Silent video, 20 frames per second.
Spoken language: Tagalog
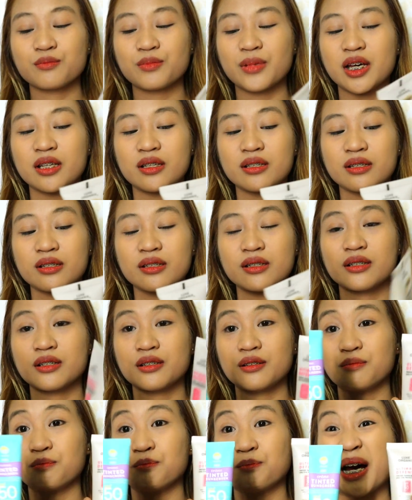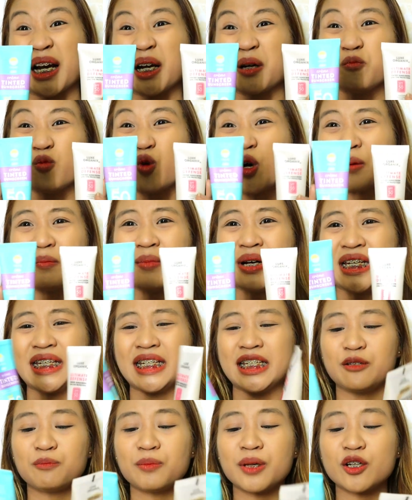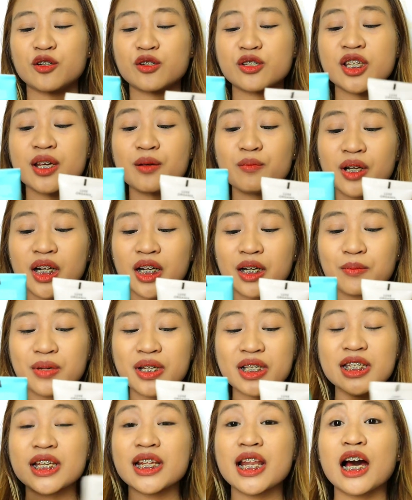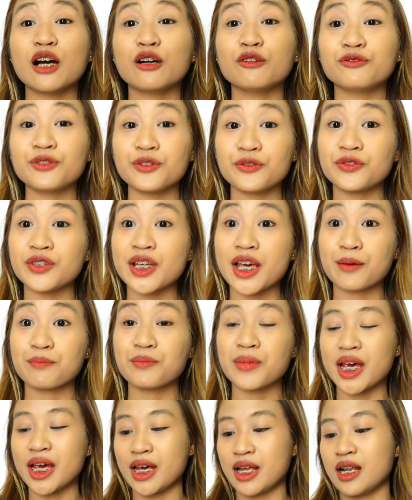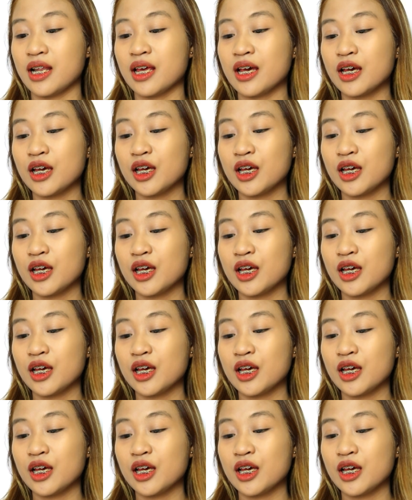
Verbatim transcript: naman, parang mukhang maliit, pero same lang naman silang 50ml.